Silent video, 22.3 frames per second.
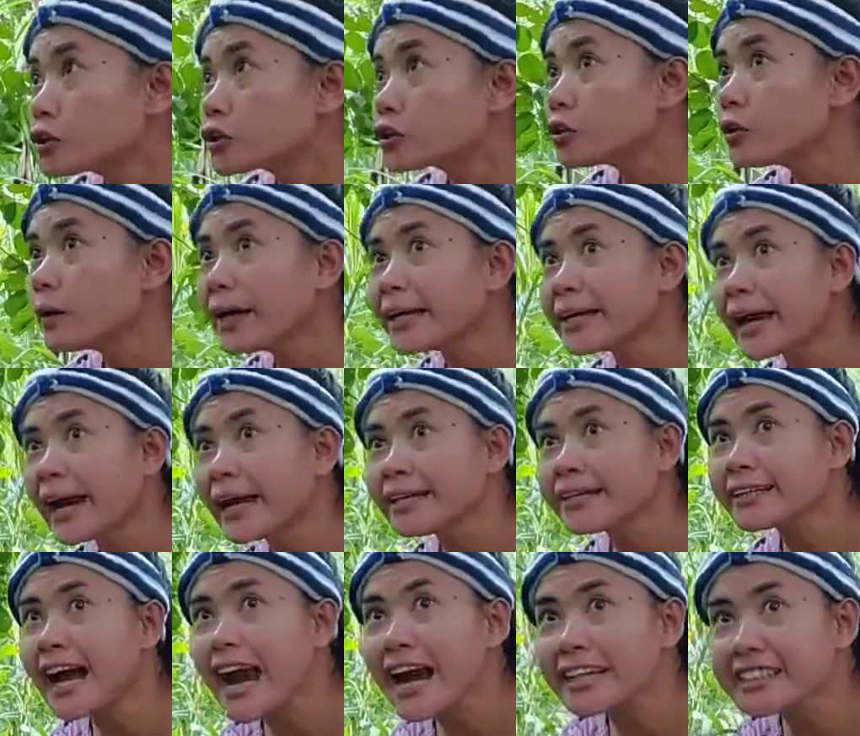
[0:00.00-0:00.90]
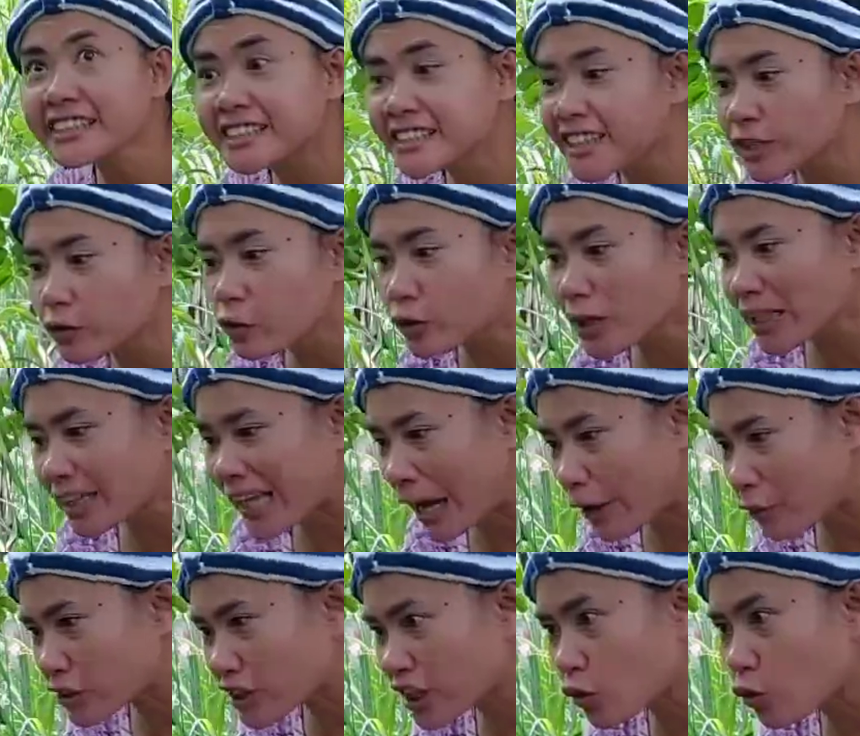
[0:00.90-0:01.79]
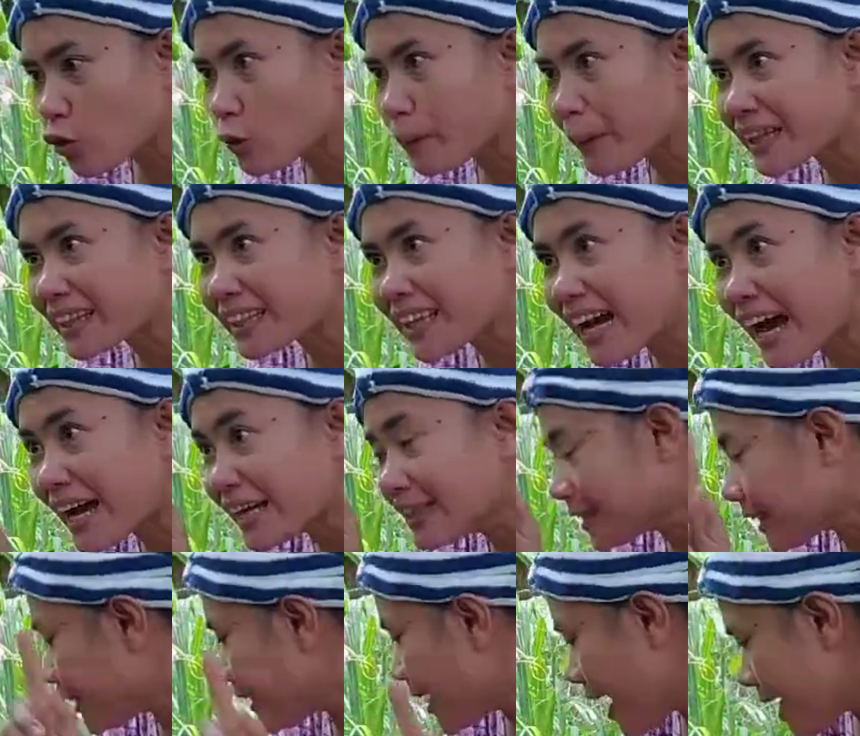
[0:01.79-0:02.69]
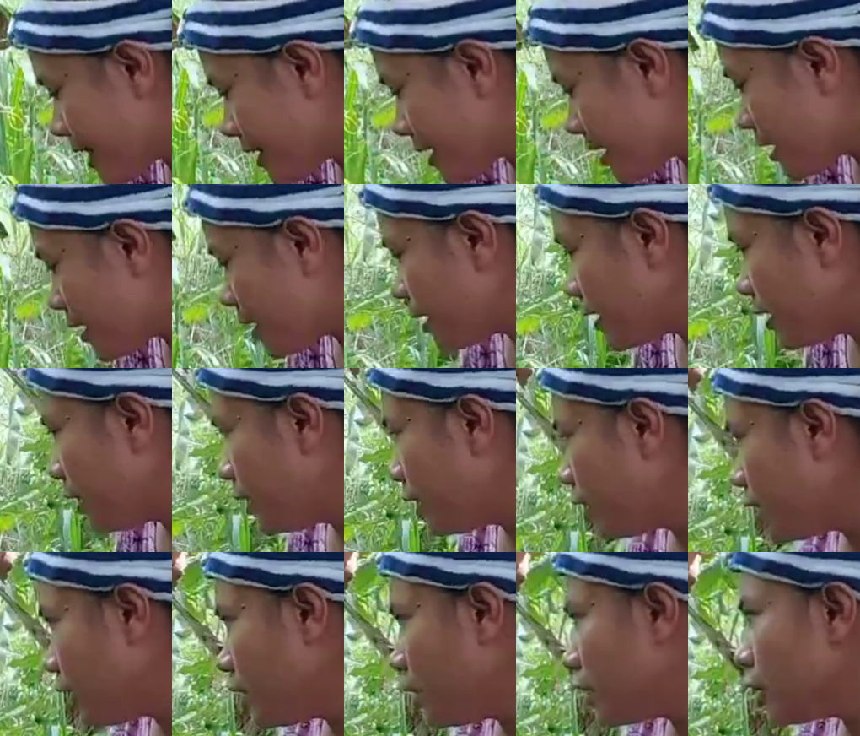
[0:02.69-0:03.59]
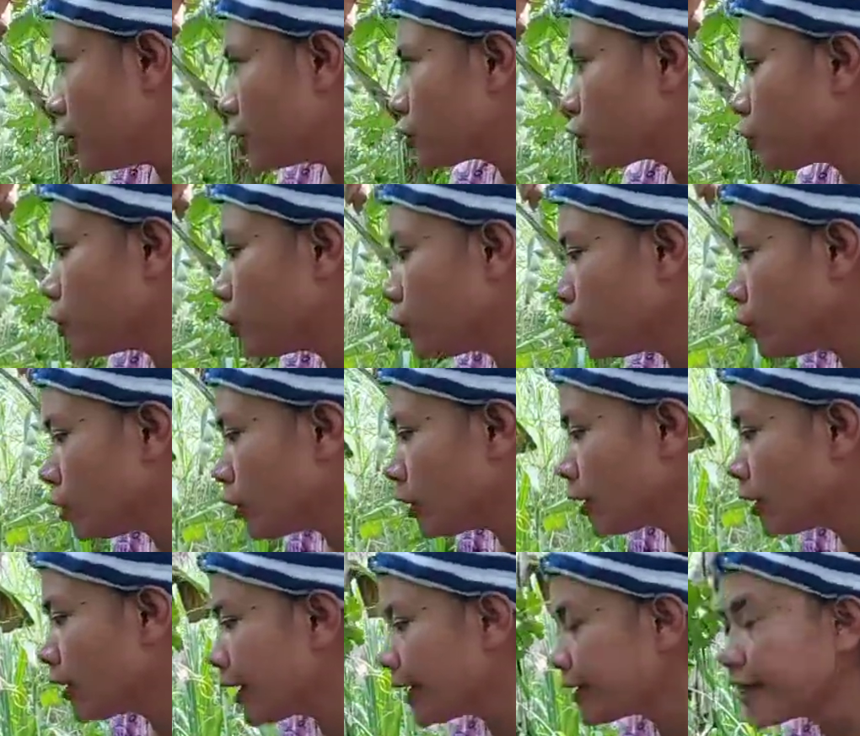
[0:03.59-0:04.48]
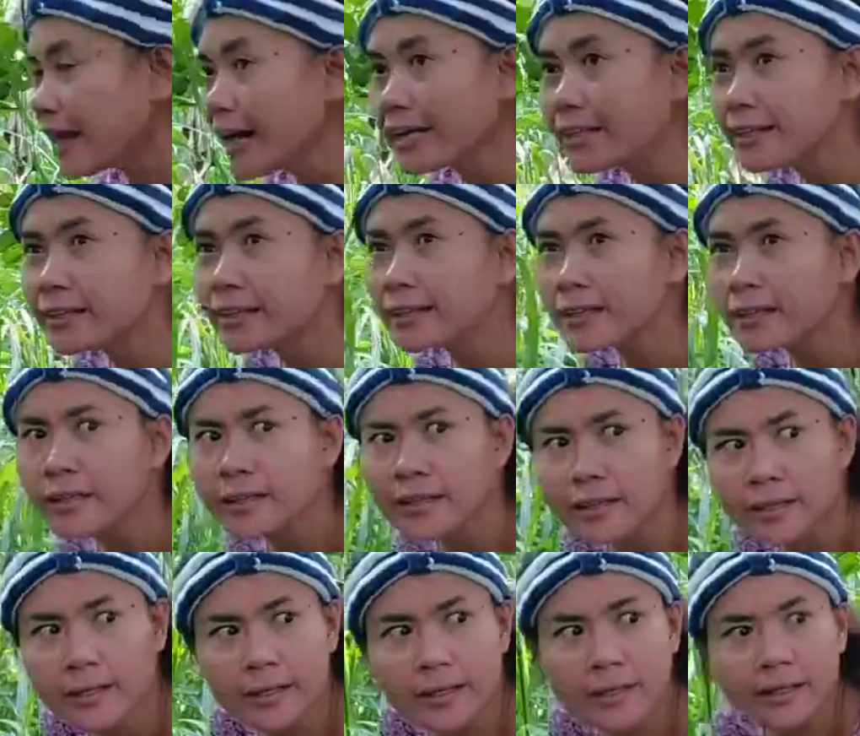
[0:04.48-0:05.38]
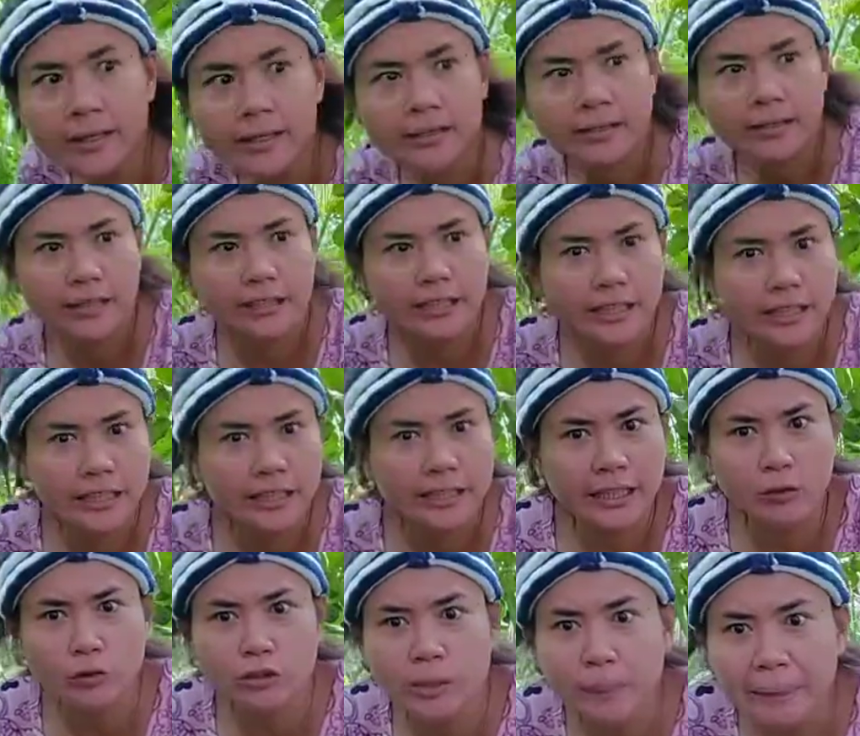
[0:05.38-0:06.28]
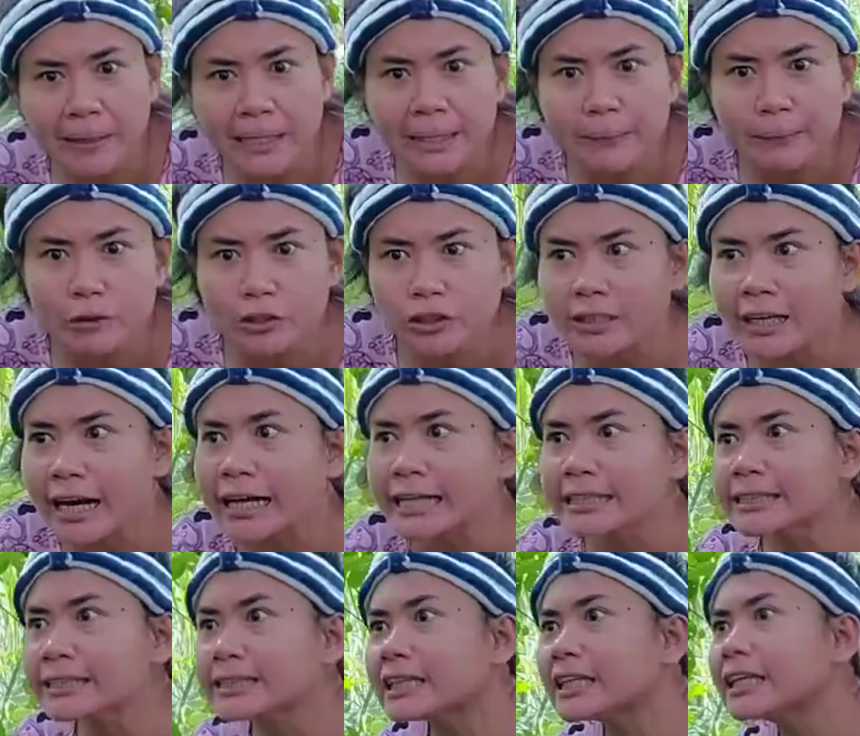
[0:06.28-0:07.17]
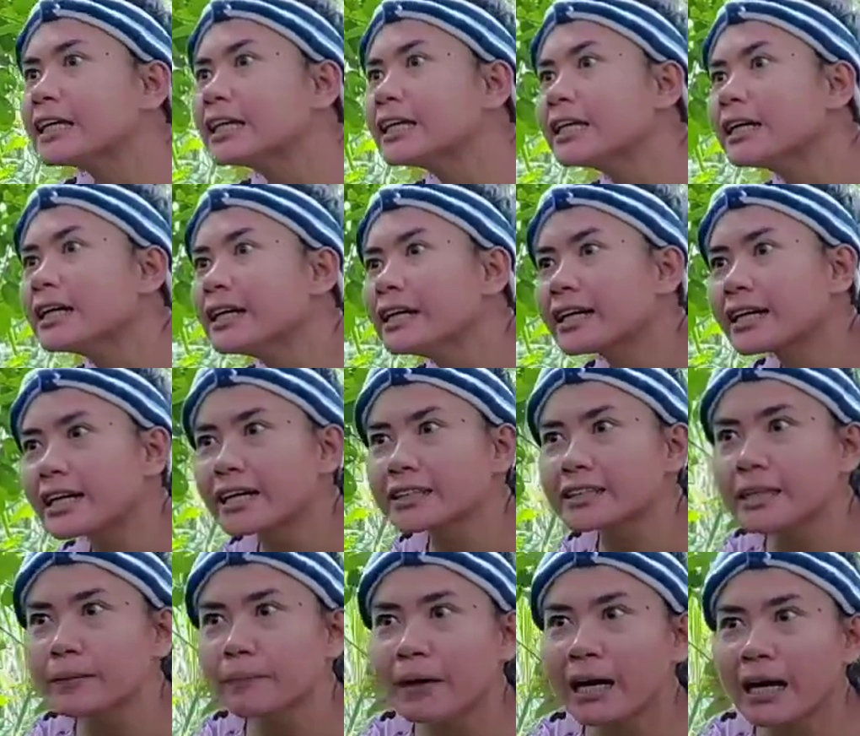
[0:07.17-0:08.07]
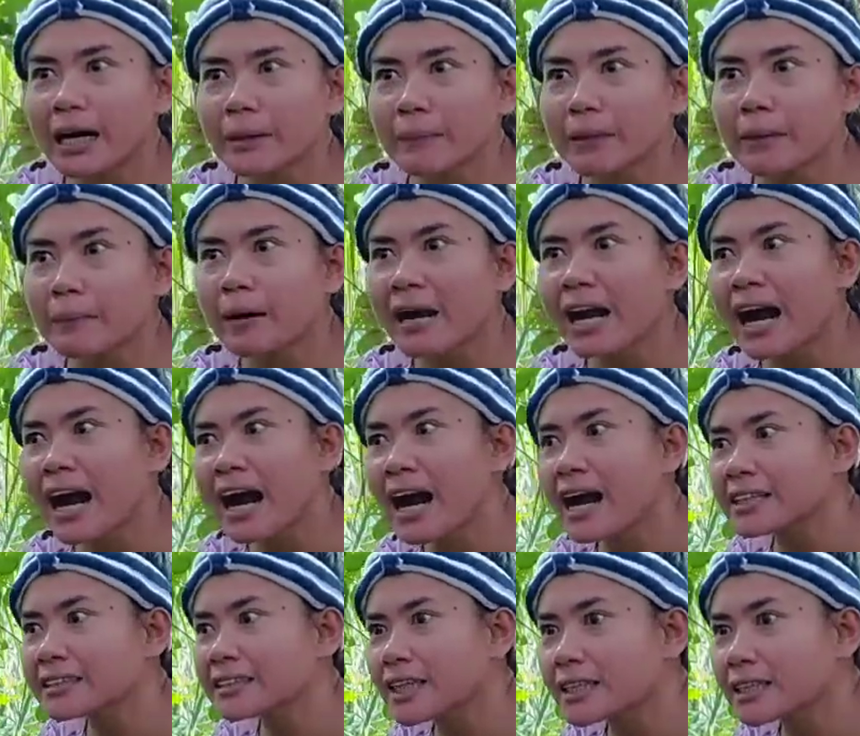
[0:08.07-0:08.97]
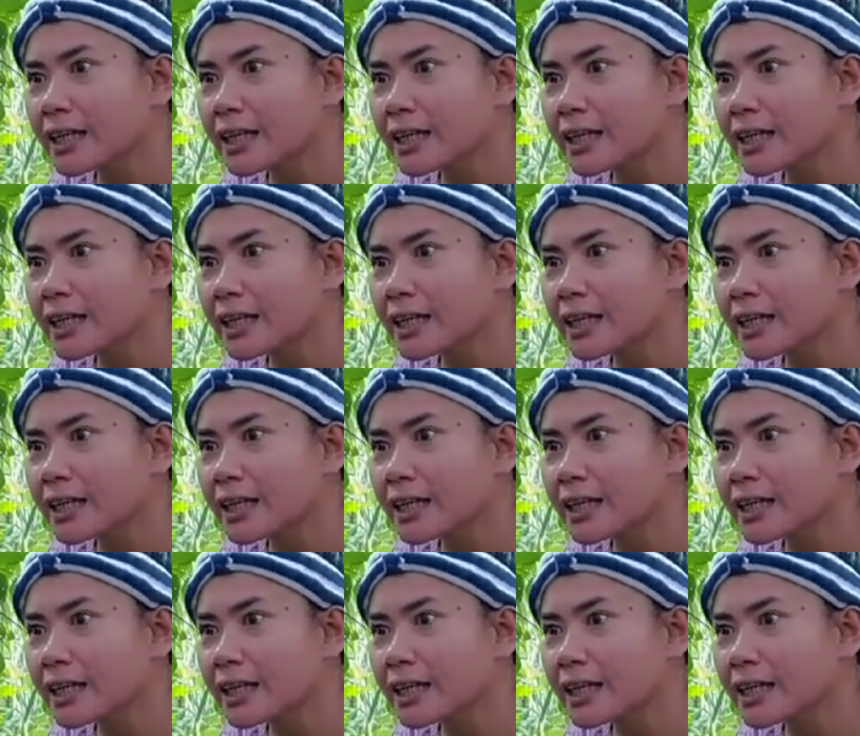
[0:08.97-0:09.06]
So ayan guys, dito na tayo sa gubat guys. Ayan. So, ayan. Titingin ako sa palibot guys. Kasi baka may mga ahas na